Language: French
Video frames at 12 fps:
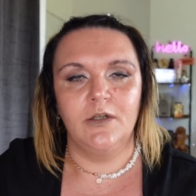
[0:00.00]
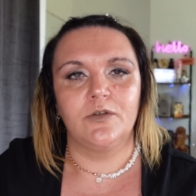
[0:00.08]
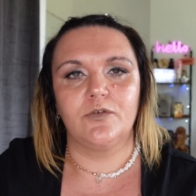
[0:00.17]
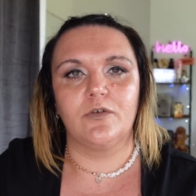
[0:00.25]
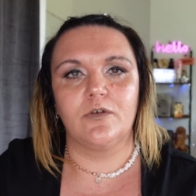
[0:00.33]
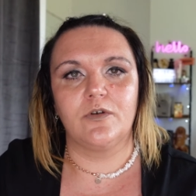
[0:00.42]

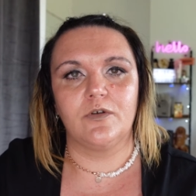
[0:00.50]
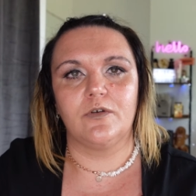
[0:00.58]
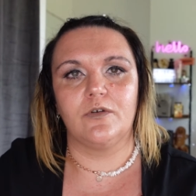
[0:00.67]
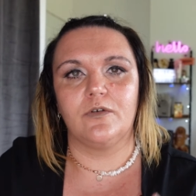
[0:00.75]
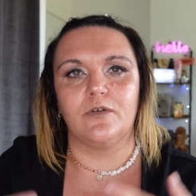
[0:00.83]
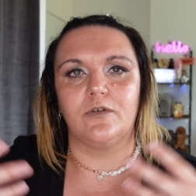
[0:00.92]
Donc,
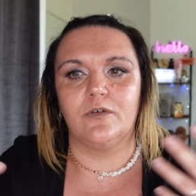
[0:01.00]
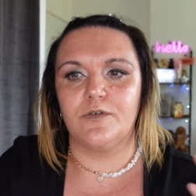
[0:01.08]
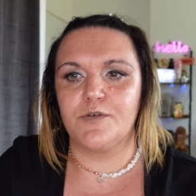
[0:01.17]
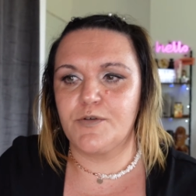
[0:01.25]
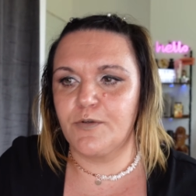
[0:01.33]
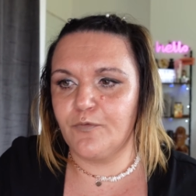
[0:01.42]

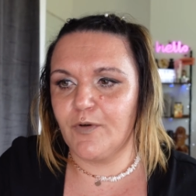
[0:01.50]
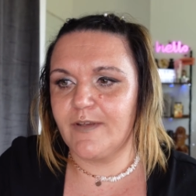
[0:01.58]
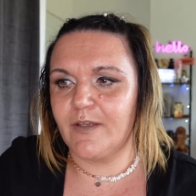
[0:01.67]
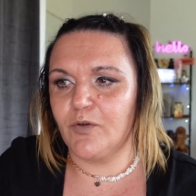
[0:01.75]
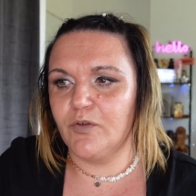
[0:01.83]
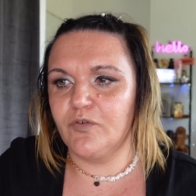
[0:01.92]
je vois
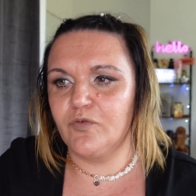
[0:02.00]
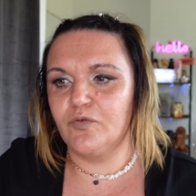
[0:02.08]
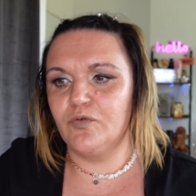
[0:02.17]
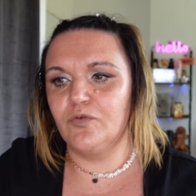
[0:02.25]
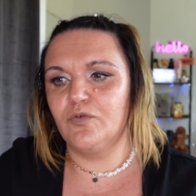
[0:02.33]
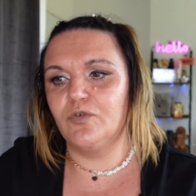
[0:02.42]
des
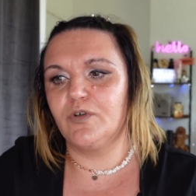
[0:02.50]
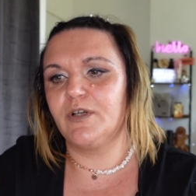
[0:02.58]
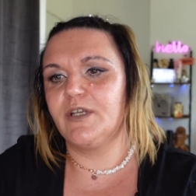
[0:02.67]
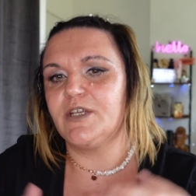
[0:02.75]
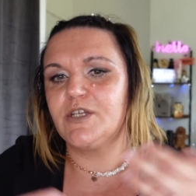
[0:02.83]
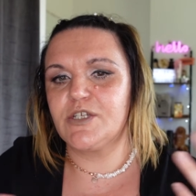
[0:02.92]
retours
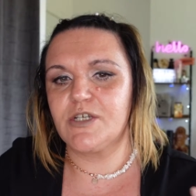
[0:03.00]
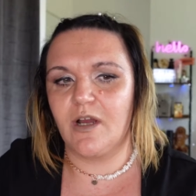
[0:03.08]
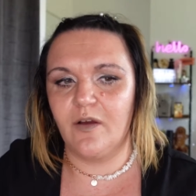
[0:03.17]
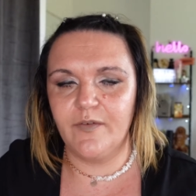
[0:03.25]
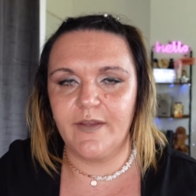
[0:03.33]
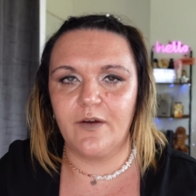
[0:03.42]
et j'ai
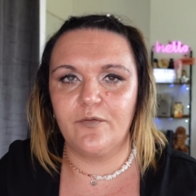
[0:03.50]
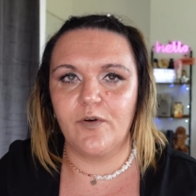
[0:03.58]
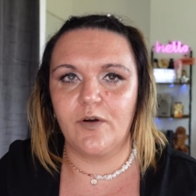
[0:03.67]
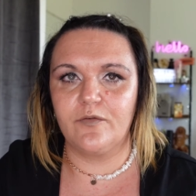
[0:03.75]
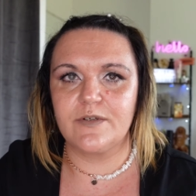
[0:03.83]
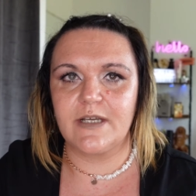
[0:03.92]
envie
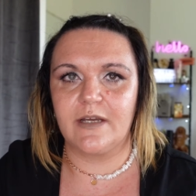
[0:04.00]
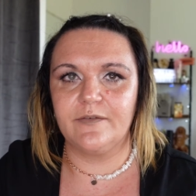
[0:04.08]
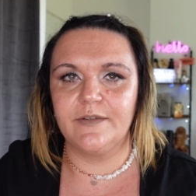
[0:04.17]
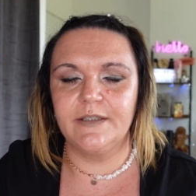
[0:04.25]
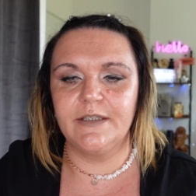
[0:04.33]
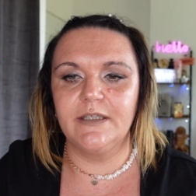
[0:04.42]
d'avoir vos
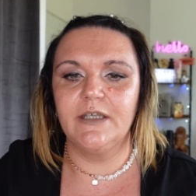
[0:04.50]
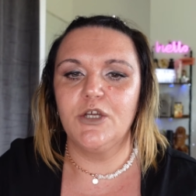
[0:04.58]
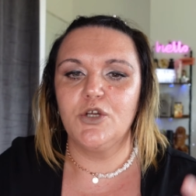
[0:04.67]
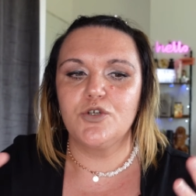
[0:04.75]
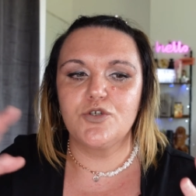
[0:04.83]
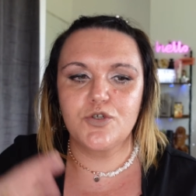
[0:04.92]
avis.
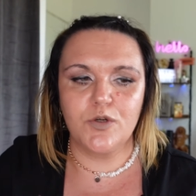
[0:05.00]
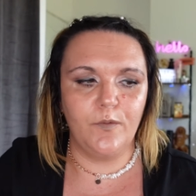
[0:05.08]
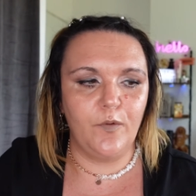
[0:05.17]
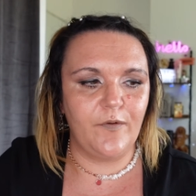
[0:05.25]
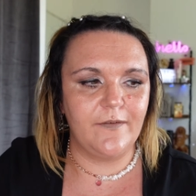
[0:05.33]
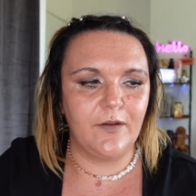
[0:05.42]
Je
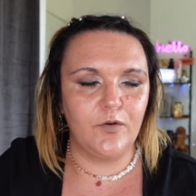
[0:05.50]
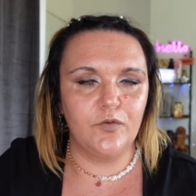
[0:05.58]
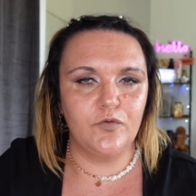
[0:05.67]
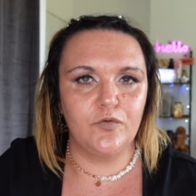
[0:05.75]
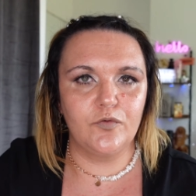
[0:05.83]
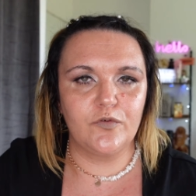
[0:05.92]
vous fais des
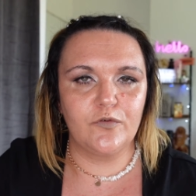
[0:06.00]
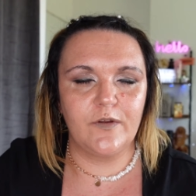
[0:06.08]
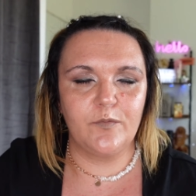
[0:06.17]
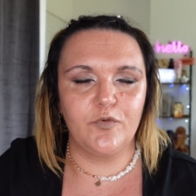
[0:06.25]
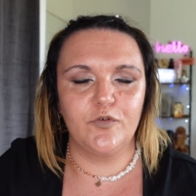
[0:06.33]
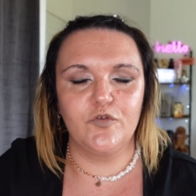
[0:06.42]
retours sur
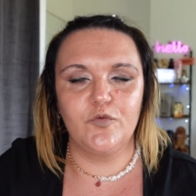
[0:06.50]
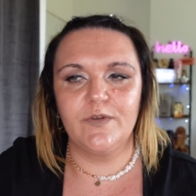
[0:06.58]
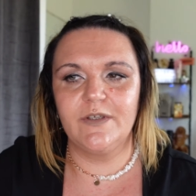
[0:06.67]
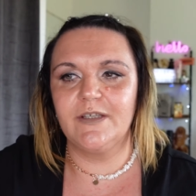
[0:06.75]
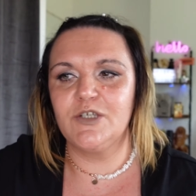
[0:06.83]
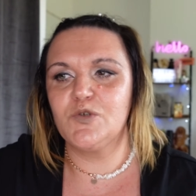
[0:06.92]
des
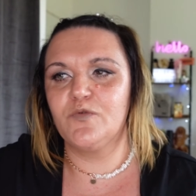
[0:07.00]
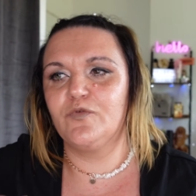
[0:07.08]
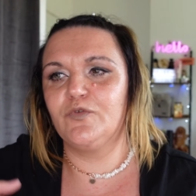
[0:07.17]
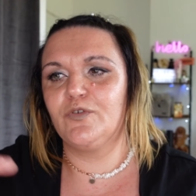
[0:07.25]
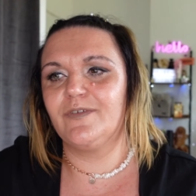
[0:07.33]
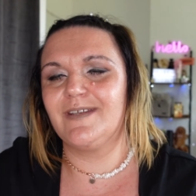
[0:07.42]
produits. Je vous
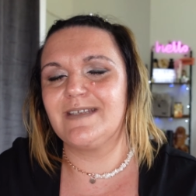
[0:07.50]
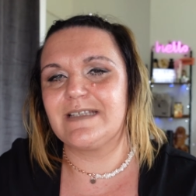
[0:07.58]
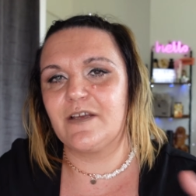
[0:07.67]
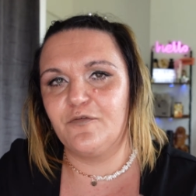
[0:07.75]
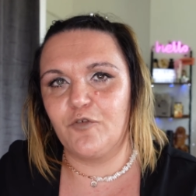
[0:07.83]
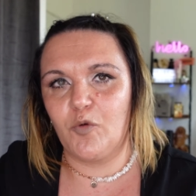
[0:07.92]
donne des
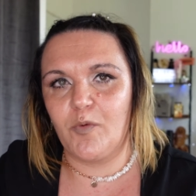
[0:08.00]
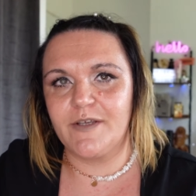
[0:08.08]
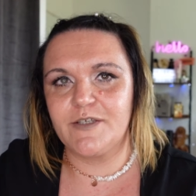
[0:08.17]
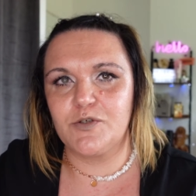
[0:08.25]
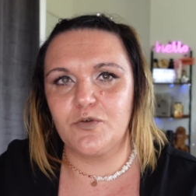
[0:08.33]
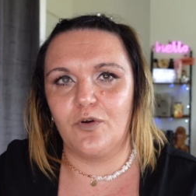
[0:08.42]

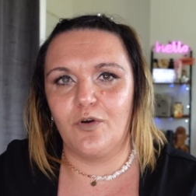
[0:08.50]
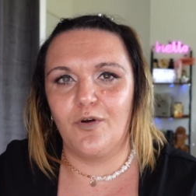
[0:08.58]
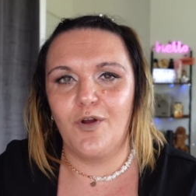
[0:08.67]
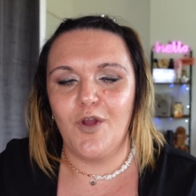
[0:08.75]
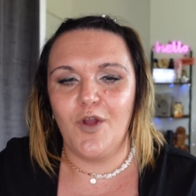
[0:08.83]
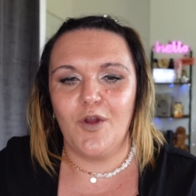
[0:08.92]
informations
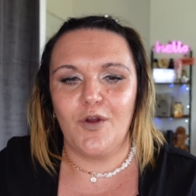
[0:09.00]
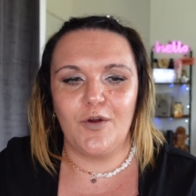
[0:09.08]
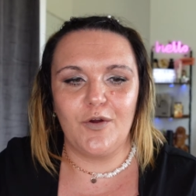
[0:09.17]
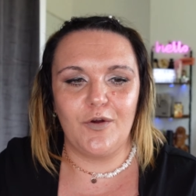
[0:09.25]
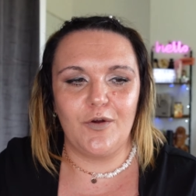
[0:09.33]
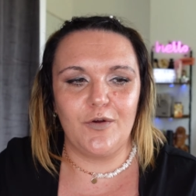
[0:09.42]

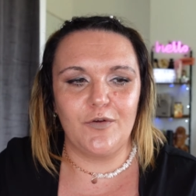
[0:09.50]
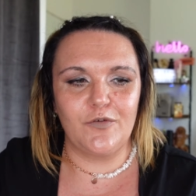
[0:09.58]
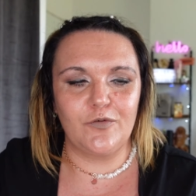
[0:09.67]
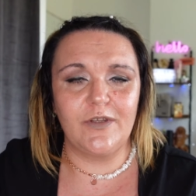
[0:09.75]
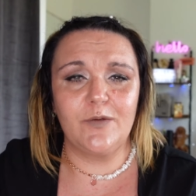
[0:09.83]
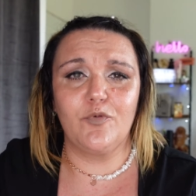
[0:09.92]

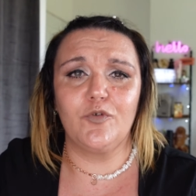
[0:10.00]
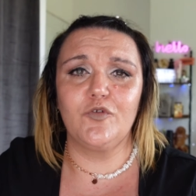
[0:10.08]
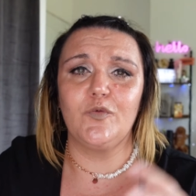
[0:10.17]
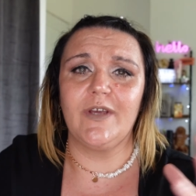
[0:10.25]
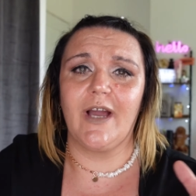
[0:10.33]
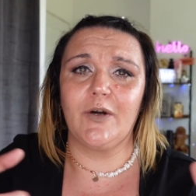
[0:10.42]
sur des
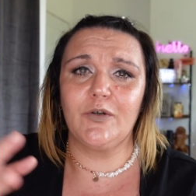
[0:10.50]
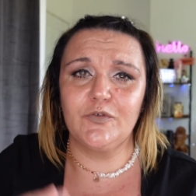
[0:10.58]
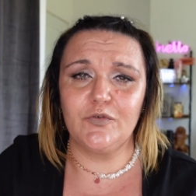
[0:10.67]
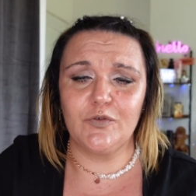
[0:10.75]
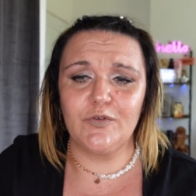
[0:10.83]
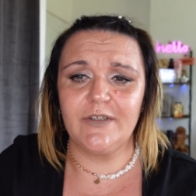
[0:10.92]
produits à
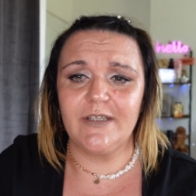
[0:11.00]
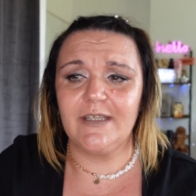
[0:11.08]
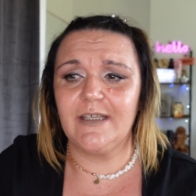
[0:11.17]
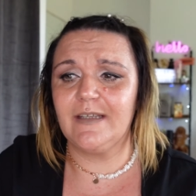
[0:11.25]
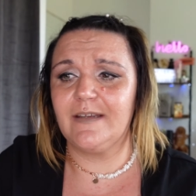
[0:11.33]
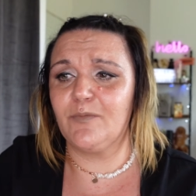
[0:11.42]

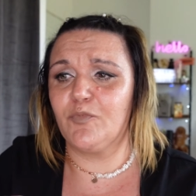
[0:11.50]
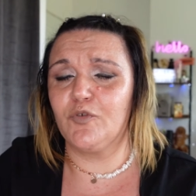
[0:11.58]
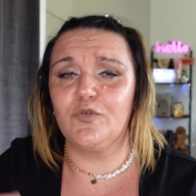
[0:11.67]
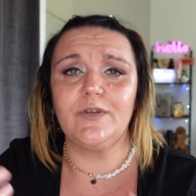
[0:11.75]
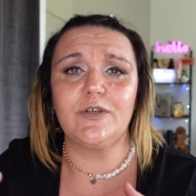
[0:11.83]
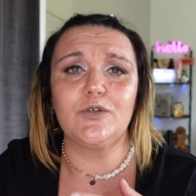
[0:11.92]
retourner, des
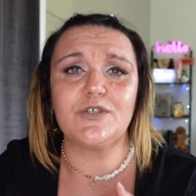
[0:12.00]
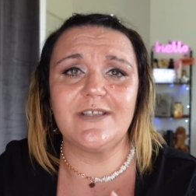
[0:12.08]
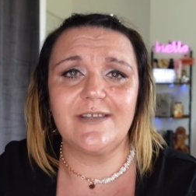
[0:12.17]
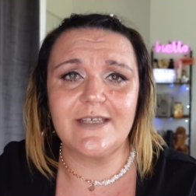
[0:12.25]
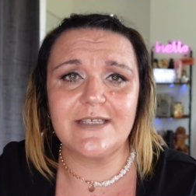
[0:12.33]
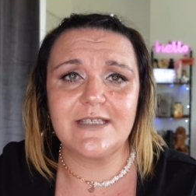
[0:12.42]
produits que j'ai
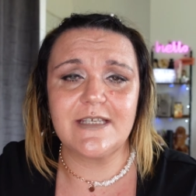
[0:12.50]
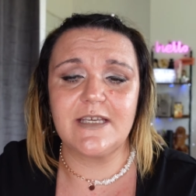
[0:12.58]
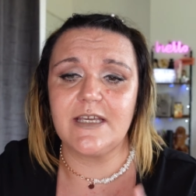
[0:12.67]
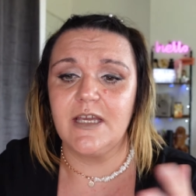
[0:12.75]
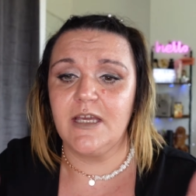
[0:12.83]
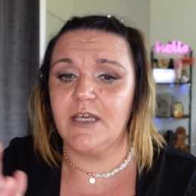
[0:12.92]

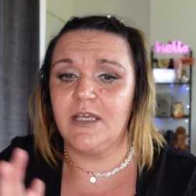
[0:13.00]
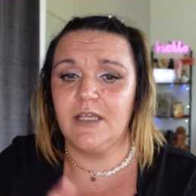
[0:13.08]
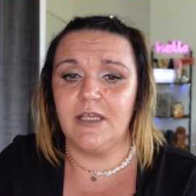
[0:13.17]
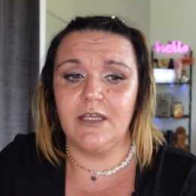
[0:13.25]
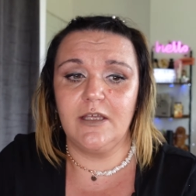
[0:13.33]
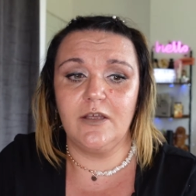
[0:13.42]
testés
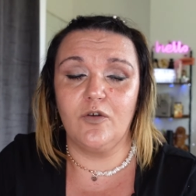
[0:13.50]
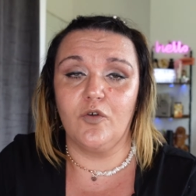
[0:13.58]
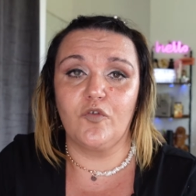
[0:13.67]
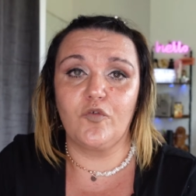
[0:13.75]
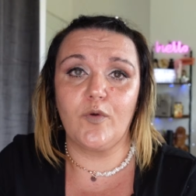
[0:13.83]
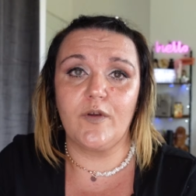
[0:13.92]
et
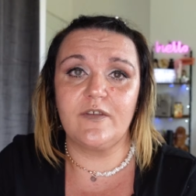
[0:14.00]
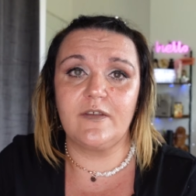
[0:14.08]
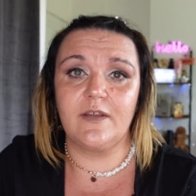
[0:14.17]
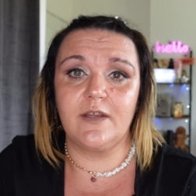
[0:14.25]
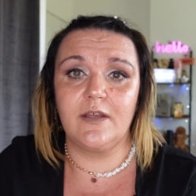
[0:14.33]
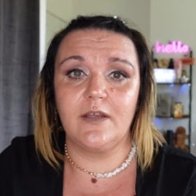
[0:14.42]
soit
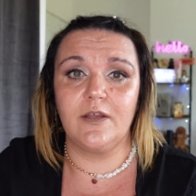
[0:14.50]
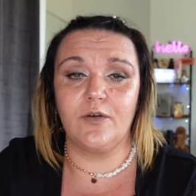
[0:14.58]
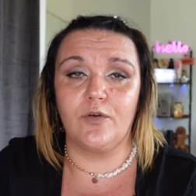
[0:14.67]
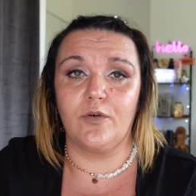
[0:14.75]
c'est